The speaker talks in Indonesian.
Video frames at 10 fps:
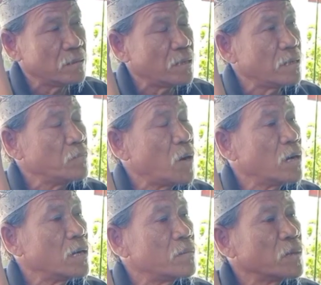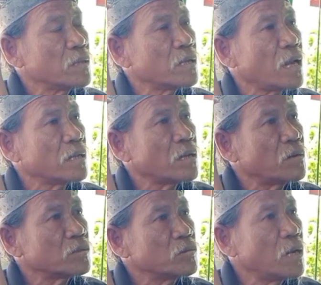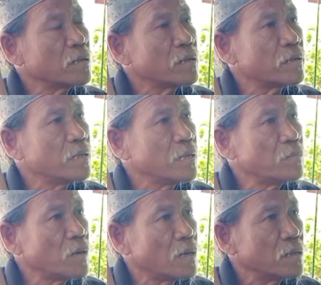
Jadi bahwa laman tanya ayat tawasulan ke ini mah.